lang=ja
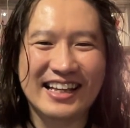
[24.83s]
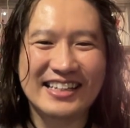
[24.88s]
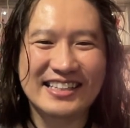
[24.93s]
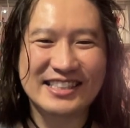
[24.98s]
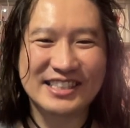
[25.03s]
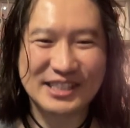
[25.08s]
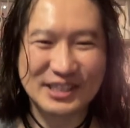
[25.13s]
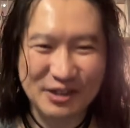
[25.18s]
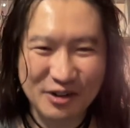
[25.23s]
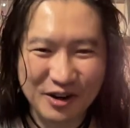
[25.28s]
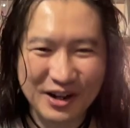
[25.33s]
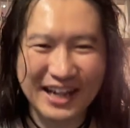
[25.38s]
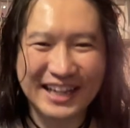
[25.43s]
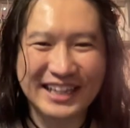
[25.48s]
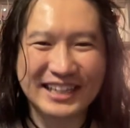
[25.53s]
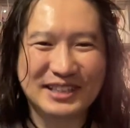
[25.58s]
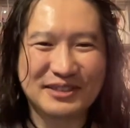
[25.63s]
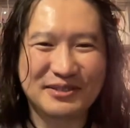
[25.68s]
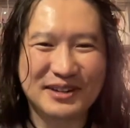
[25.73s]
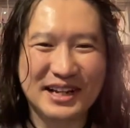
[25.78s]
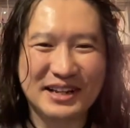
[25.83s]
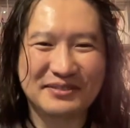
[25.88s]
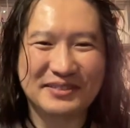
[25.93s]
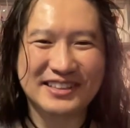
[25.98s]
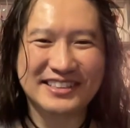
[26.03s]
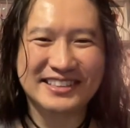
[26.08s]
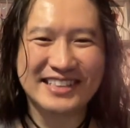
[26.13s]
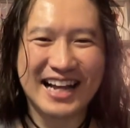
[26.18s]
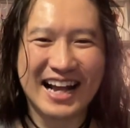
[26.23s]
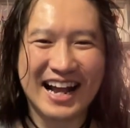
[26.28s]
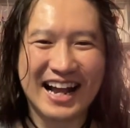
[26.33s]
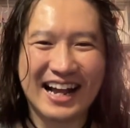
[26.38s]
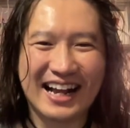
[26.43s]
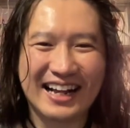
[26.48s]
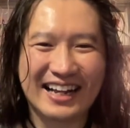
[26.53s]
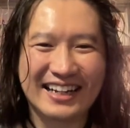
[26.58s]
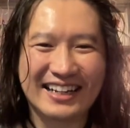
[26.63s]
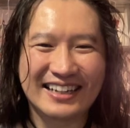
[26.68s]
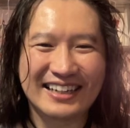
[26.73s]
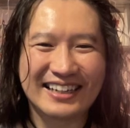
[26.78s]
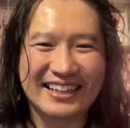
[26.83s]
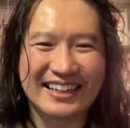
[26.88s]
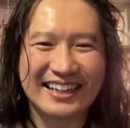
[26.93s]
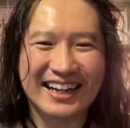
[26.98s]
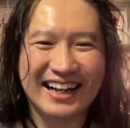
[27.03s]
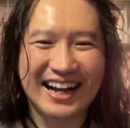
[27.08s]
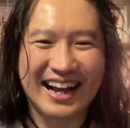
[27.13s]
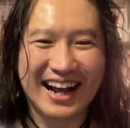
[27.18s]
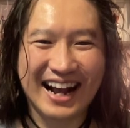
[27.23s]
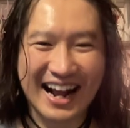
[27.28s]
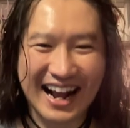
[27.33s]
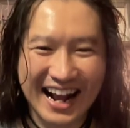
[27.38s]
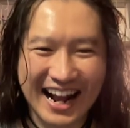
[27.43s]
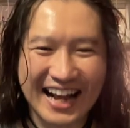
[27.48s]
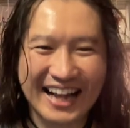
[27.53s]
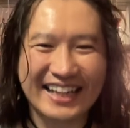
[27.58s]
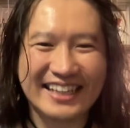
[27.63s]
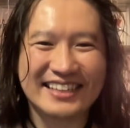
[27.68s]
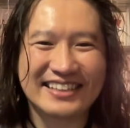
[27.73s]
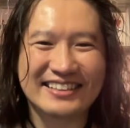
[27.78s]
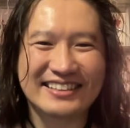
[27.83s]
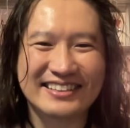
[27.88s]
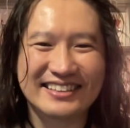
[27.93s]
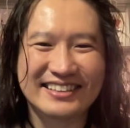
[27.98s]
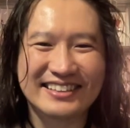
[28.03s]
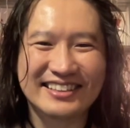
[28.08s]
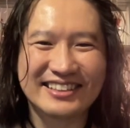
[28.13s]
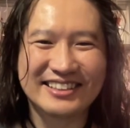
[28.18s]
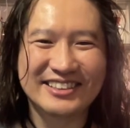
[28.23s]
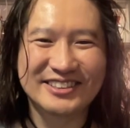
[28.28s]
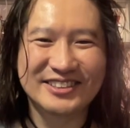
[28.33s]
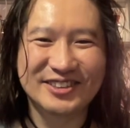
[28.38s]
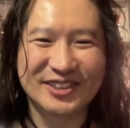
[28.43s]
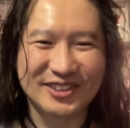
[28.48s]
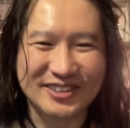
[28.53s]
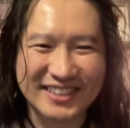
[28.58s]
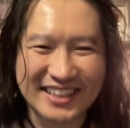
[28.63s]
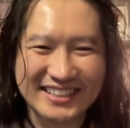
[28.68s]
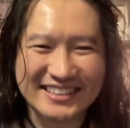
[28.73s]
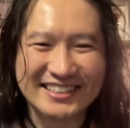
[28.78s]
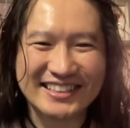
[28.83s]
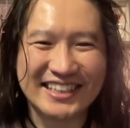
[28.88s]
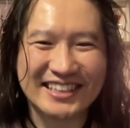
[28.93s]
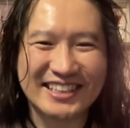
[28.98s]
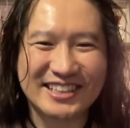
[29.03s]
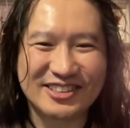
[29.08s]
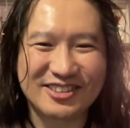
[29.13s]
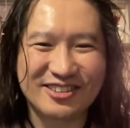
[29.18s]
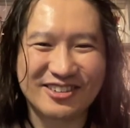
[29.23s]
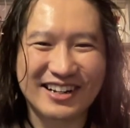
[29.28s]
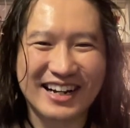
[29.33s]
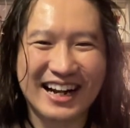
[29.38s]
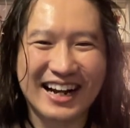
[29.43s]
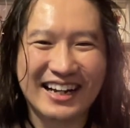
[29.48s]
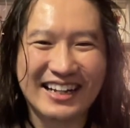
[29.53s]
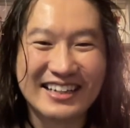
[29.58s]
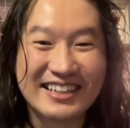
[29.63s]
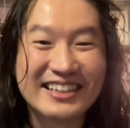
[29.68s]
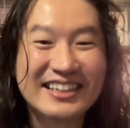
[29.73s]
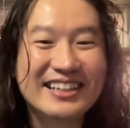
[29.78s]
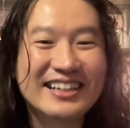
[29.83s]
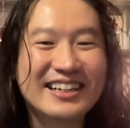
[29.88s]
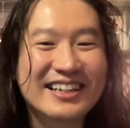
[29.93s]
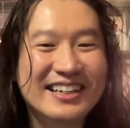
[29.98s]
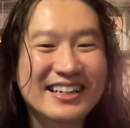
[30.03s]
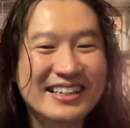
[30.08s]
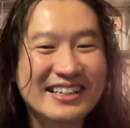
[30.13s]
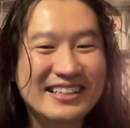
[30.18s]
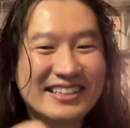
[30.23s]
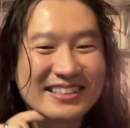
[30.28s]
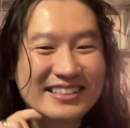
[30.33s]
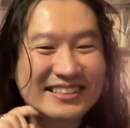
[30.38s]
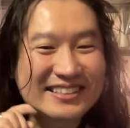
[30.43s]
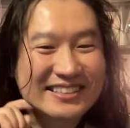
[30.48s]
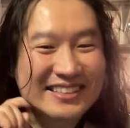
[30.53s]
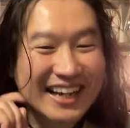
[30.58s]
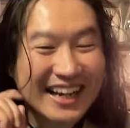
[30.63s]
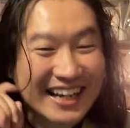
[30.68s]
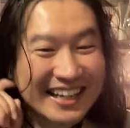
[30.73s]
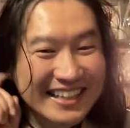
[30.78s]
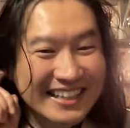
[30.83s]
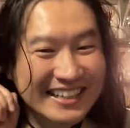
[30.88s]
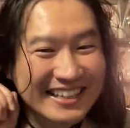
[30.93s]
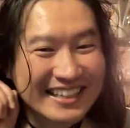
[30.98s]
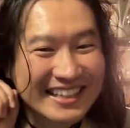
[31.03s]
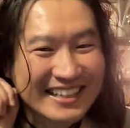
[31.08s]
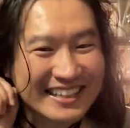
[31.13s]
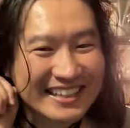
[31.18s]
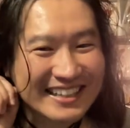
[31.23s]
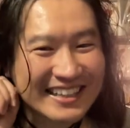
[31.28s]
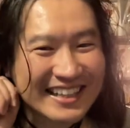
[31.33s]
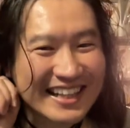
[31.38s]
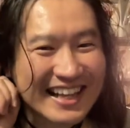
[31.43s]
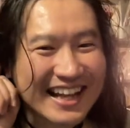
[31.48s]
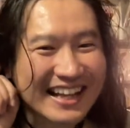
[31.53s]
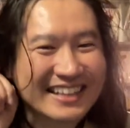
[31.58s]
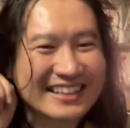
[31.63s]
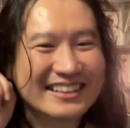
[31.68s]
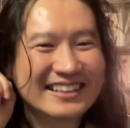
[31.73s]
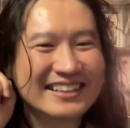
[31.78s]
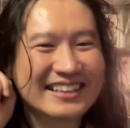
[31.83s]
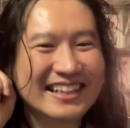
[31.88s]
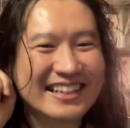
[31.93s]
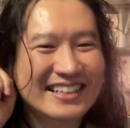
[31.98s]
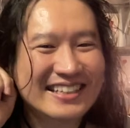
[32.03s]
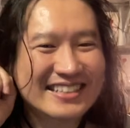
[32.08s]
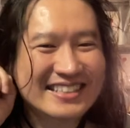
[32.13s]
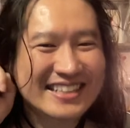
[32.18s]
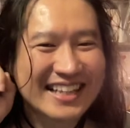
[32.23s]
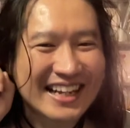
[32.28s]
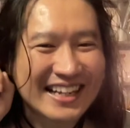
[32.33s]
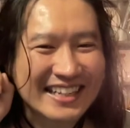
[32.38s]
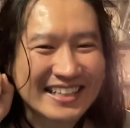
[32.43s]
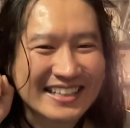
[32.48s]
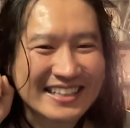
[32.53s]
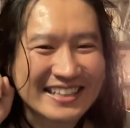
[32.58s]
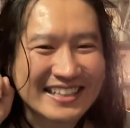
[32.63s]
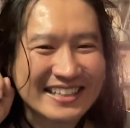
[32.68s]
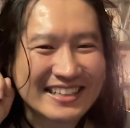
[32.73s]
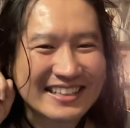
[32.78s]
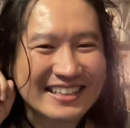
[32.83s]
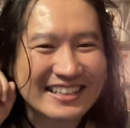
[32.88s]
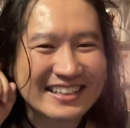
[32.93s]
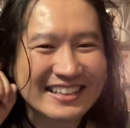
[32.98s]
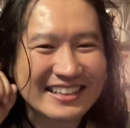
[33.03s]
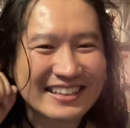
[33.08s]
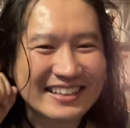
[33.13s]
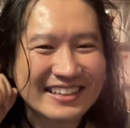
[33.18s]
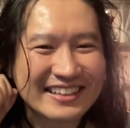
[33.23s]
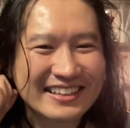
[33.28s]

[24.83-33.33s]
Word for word: 詩を書いてもらいました。はい。どんな詩なんでしょうか。最近出会って最近